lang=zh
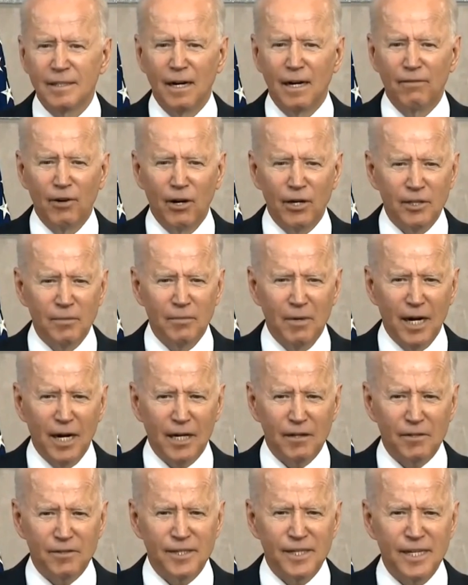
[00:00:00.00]
of our
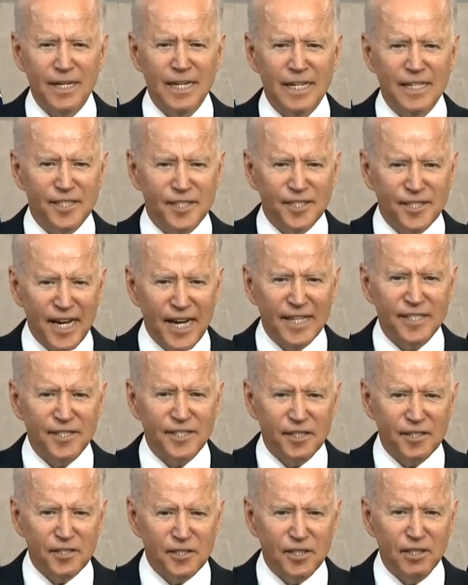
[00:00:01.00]
democracy War。
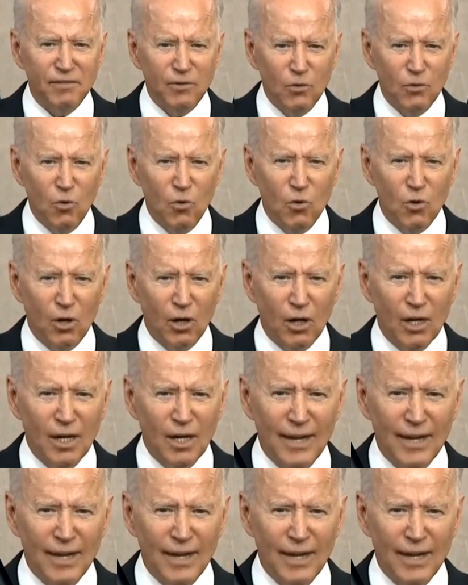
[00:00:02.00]
since the Civil